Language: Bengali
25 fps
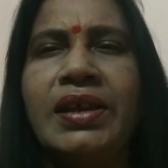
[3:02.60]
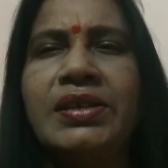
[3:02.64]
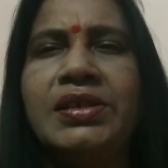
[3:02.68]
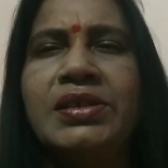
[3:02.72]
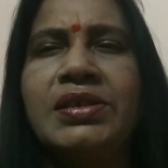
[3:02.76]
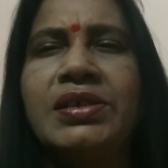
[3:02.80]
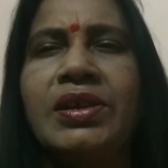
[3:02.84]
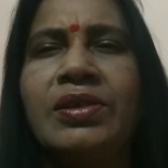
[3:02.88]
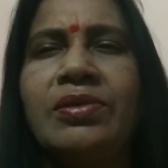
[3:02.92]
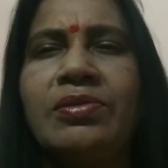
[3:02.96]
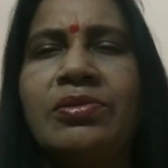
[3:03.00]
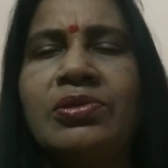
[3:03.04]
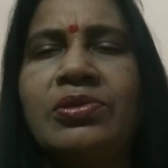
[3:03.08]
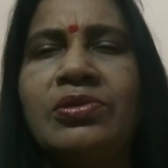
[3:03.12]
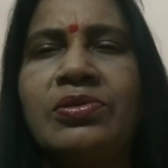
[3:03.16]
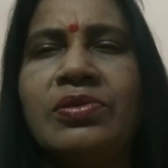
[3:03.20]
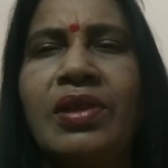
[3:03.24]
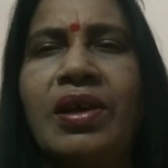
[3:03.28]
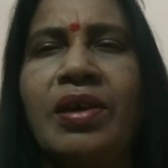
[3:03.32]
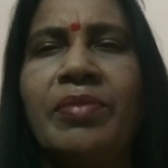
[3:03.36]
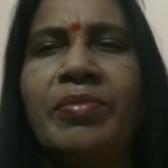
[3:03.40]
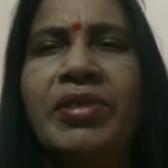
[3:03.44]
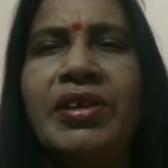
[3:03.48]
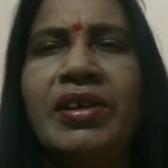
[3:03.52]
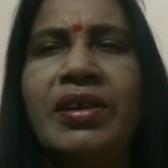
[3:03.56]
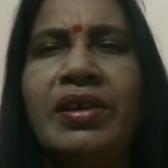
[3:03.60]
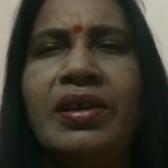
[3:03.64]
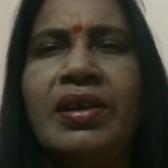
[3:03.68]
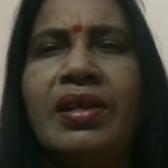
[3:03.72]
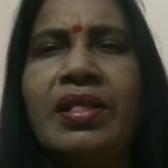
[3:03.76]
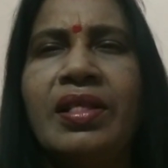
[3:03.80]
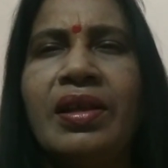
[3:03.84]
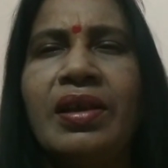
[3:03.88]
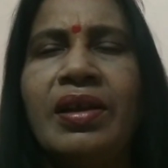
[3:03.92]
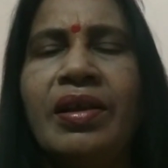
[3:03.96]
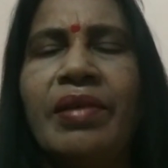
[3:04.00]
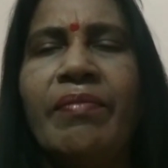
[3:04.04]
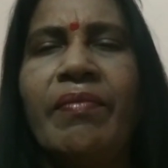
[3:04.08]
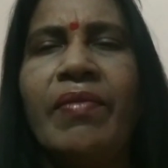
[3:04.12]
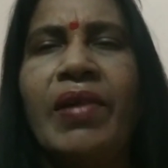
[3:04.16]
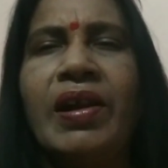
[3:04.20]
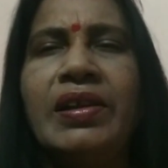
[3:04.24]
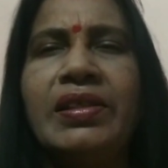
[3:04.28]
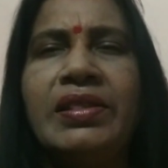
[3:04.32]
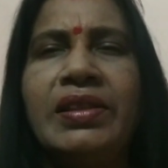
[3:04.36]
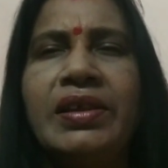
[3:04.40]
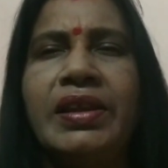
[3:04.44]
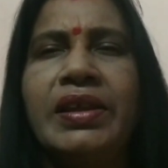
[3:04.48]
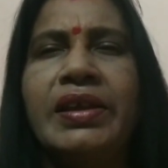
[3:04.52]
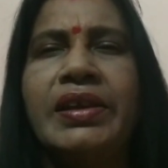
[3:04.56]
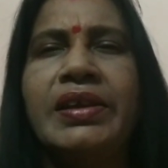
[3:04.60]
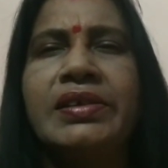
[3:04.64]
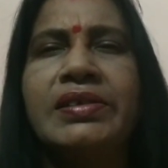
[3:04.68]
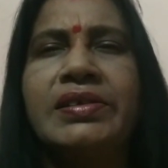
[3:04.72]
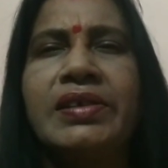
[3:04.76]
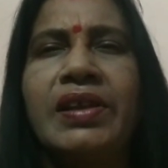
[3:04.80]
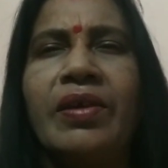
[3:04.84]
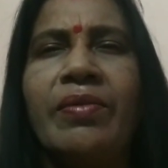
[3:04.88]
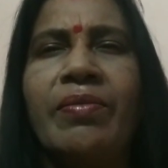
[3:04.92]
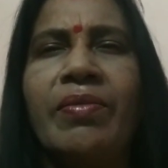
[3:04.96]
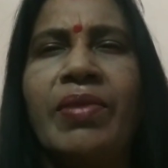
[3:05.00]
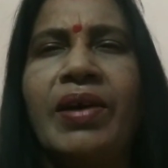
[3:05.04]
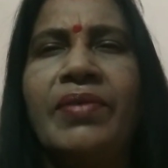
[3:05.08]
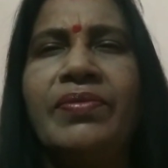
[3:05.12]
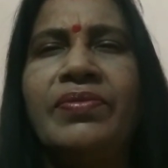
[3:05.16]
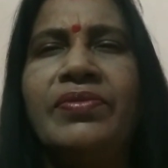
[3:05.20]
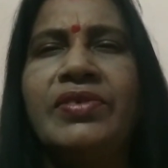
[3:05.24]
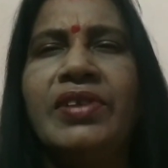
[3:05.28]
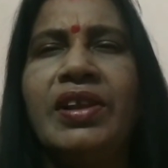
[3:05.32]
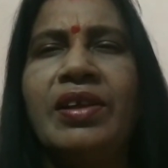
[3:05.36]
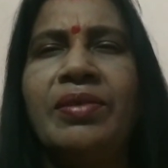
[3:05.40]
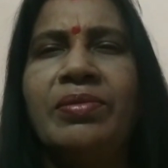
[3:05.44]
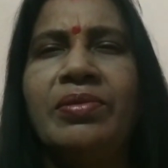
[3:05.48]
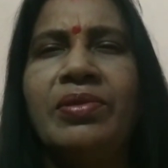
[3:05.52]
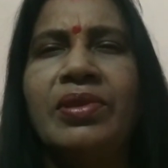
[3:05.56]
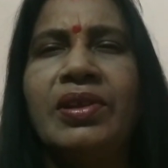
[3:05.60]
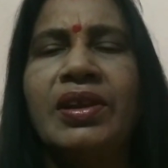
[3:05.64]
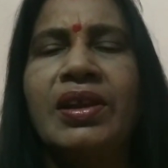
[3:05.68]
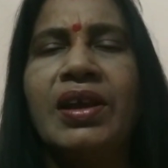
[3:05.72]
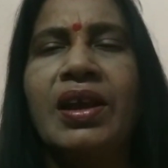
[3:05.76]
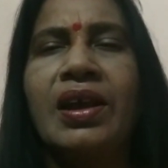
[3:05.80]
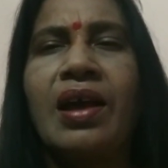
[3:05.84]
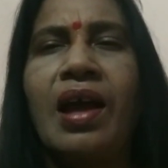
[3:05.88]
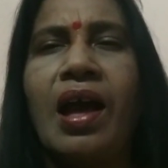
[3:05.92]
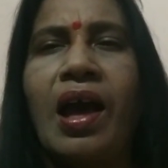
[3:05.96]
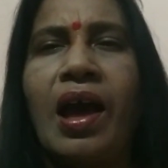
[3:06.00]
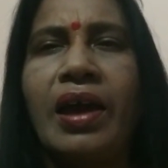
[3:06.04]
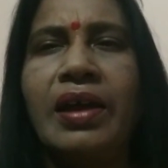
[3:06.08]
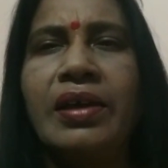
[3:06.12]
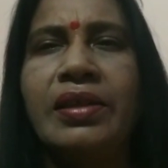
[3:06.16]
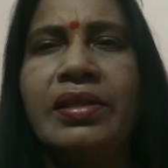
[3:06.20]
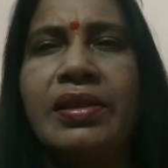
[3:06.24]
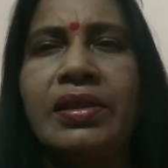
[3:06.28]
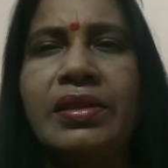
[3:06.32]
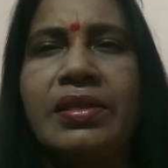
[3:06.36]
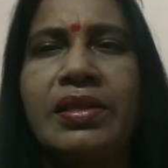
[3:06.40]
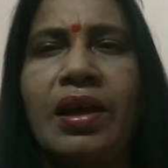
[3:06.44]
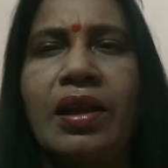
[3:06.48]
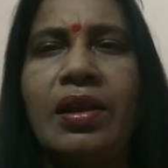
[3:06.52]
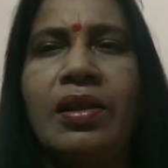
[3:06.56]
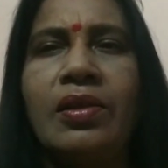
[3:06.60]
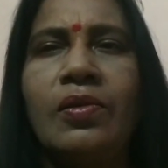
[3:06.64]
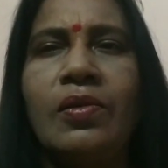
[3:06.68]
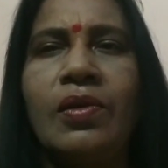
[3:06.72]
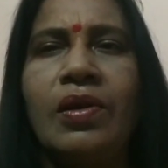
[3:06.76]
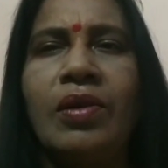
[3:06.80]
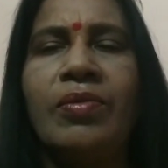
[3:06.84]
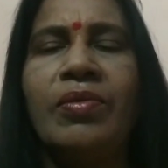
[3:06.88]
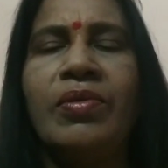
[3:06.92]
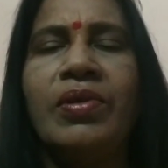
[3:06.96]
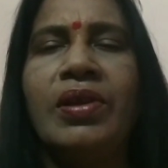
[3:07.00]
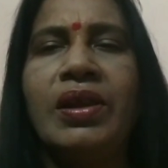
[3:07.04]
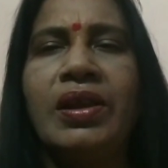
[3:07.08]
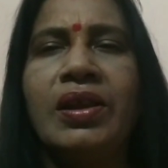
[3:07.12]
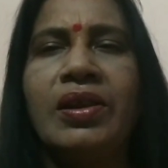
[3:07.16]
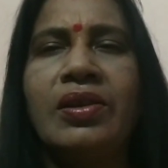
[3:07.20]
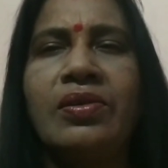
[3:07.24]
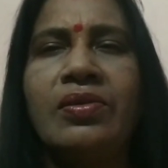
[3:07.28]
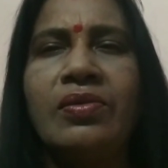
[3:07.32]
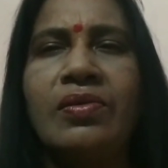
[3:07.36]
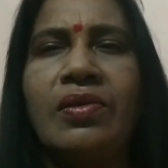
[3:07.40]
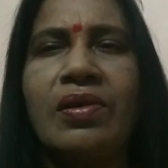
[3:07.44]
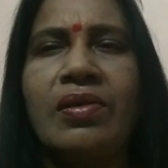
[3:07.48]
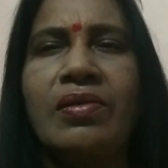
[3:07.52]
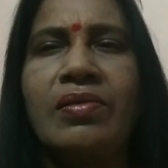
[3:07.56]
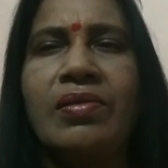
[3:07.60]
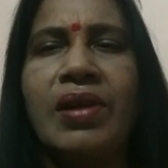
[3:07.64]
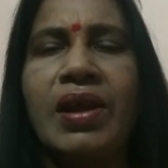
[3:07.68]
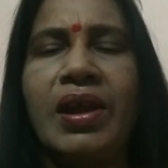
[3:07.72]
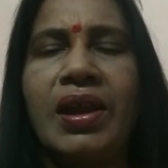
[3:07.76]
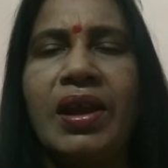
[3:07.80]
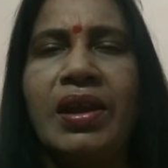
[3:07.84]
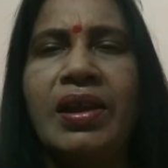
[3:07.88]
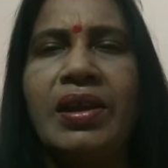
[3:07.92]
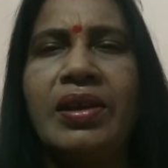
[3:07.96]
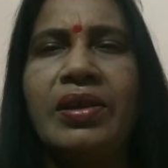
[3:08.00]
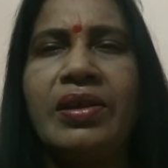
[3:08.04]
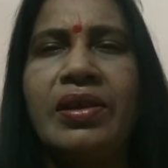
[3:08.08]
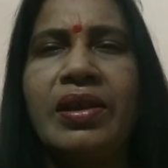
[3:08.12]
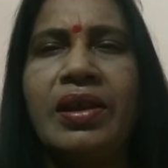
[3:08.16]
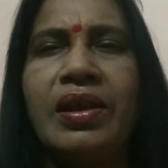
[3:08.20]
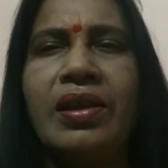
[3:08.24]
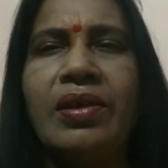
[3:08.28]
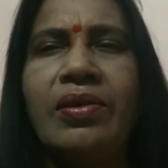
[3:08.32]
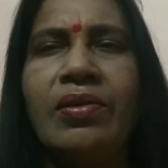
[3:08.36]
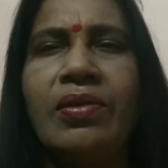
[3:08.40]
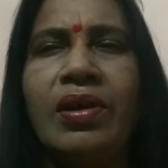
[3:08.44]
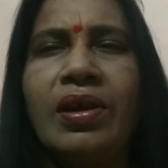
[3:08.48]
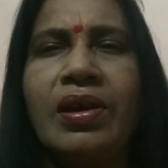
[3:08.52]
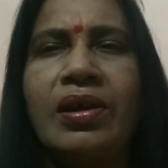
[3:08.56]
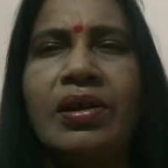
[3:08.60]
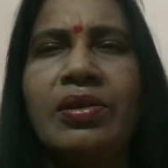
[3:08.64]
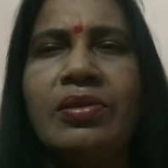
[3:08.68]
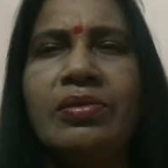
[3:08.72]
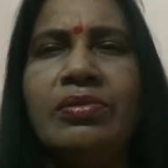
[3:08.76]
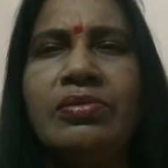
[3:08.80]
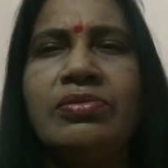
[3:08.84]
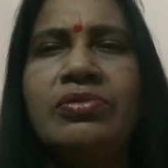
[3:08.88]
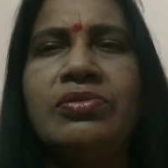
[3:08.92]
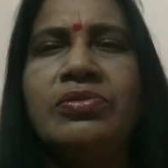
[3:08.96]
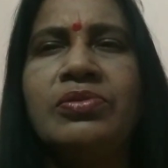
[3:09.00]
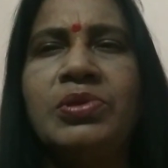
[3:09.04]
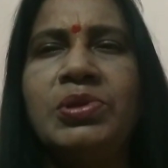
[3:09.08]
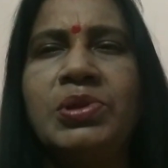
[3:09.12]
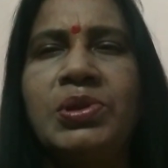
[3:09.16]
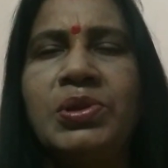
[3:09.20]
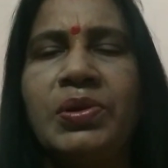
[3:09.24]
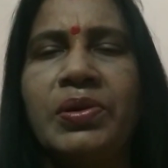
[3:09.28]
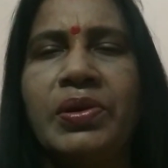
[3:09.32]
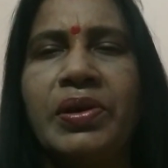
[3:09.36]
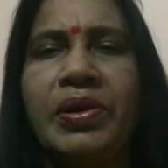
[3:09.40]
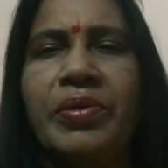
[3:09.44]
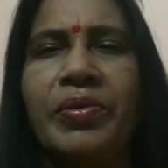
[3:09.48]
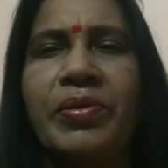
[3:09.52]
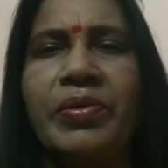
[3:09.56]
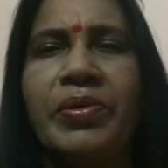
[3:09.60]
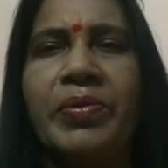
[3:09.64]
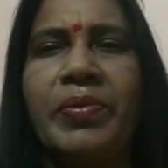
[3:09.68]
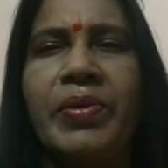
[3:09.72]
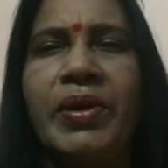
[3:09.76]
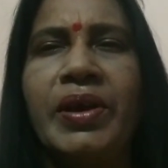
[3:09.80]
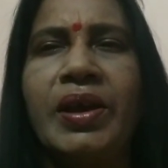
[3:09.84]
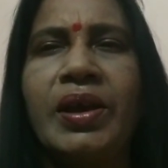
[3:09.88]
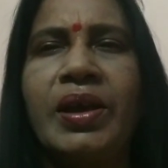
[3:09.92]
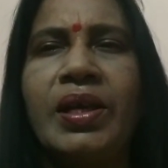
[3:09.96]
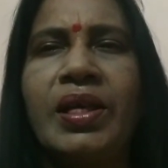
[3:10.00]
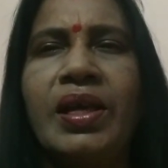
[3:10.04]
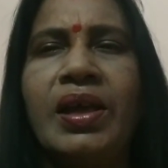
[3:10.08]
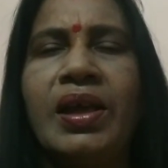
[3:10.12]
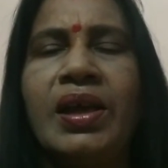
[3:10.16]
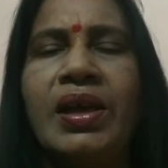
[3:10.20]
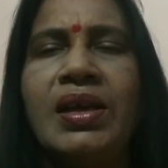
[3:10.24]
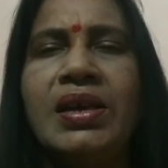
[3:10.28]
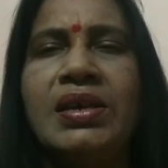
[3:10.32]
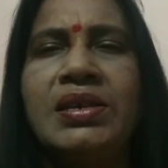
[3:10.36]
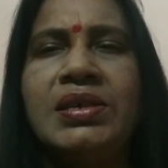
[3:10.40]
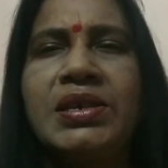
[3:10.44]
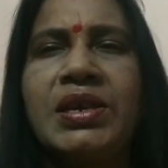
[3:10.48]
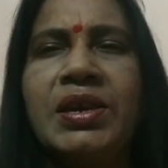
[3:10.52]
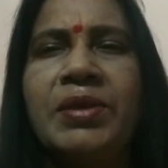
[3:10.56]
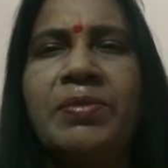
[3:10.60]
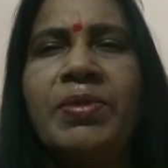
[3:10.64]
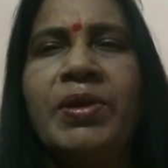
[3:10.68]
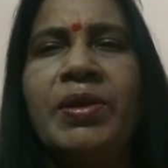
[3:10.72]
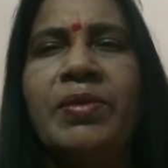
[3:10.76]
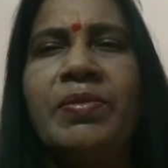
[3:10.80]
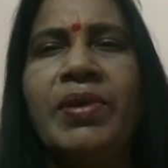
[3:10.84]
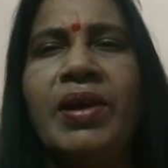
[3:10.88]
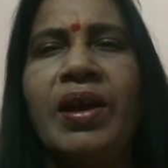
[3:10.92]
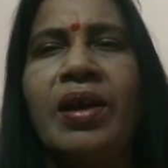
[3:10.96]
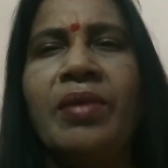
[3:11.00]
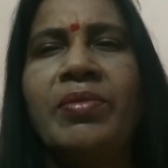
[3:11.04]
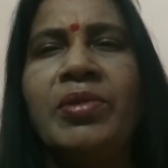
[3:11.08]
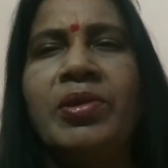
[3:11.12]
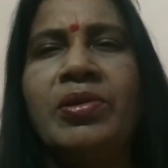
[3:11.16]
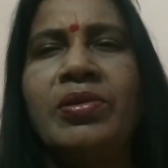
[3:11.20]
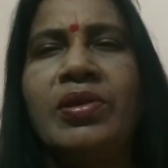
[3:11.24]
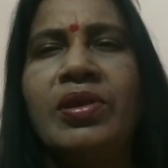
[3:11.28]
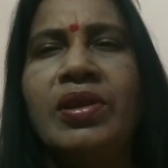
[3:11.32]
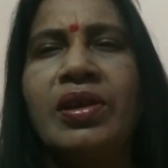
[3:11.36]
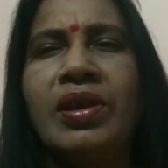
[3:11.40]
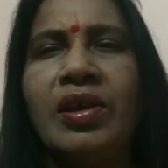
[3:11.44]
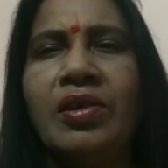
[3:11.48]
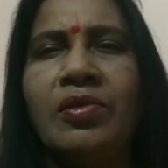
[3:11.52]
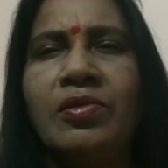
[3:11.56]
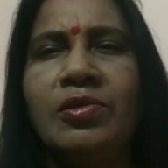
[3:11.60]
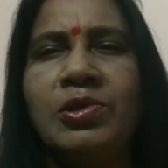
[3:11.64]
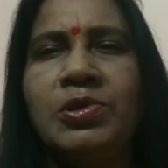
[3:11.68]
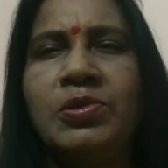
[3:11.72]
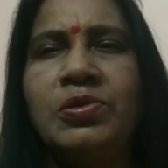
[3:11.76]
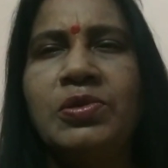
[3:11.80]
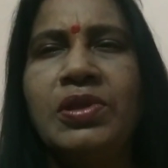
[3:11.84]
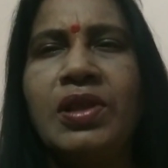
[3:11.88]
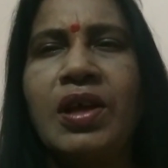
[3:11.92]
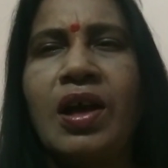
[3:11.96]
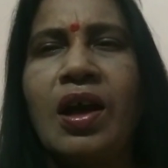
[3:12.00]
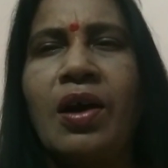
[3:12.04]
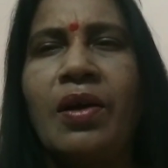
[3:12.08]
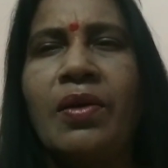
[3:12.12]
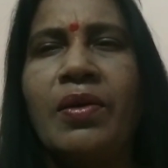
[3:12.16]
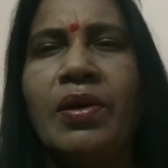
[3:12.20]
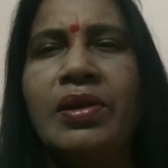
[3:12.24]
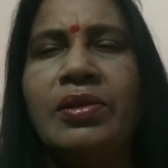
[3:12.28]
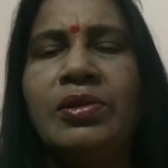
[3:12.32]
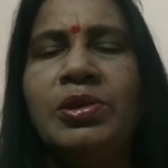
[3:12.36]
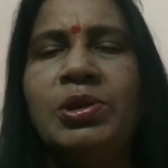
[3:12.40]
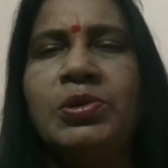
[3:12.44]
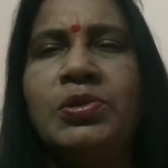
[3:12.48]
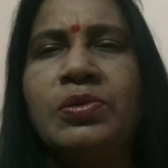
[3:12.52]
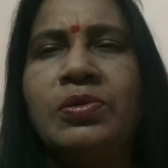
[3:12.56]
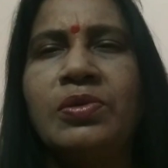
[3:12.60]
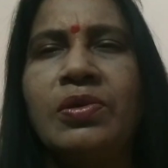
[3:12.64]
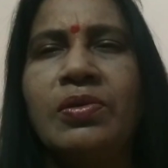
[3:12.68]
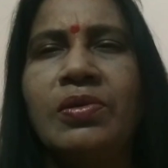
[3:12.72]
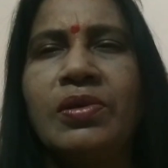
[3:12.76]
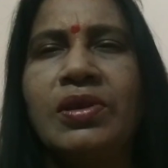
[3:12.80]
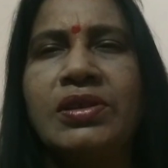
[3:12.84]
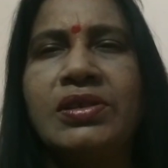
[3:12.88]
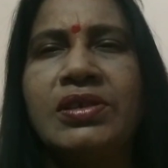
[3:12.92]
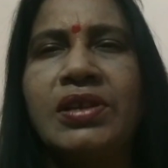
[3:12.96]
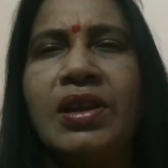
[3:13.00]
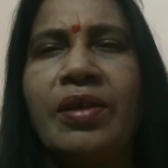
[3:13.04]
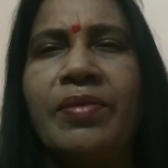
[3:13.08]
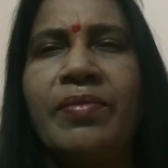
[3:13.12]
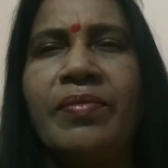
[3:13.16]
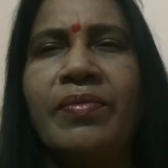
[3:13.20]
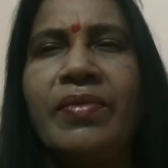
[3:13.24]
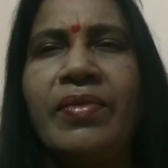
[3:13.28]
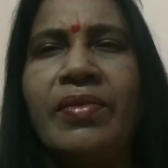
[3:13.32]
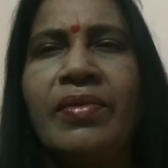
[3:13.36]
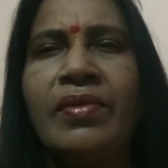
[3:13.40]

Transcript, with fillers: দেয় সেই ওষুধ আমি বাড়িতে রেখেছিলাম ভাবছিলাম ওদেরকে খাইনি তাহলে ওরা মনে হয় একটু খেলে টেলে ওরা একটু সুস্থ হয়ে উঠবে সেই ভেবে আমি ওদেরকে ওষুধ খাওয়ানো শুরু করেছিলাম